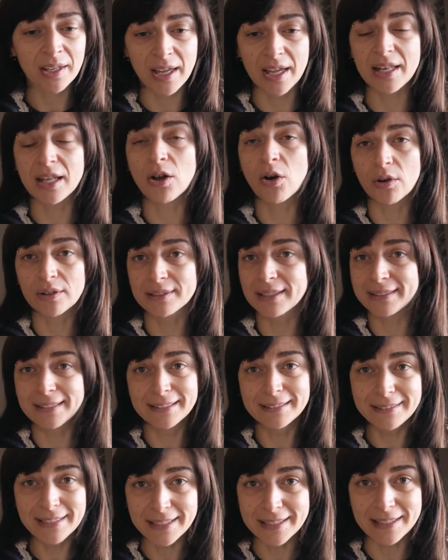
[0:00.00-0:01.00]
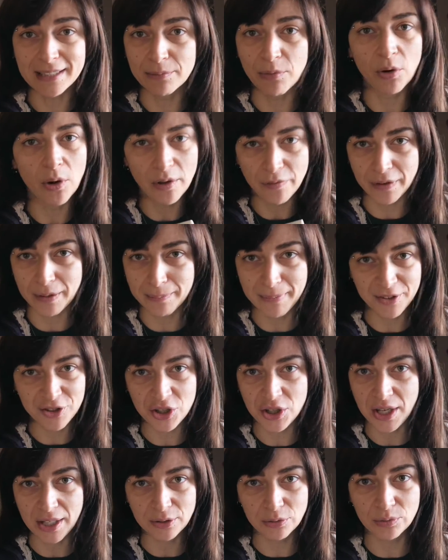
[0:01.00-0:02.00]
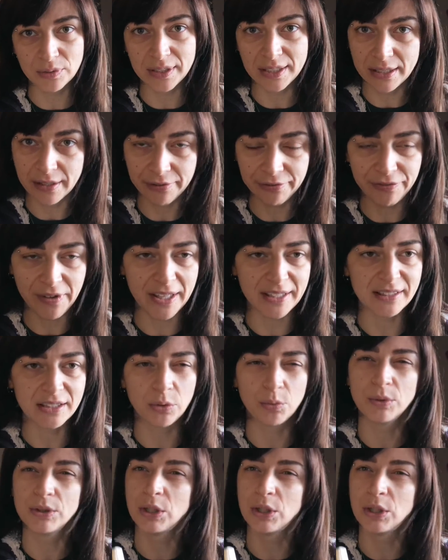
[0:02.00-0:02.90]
che ricorda tantissimo la farmacia a tutti gli effetti,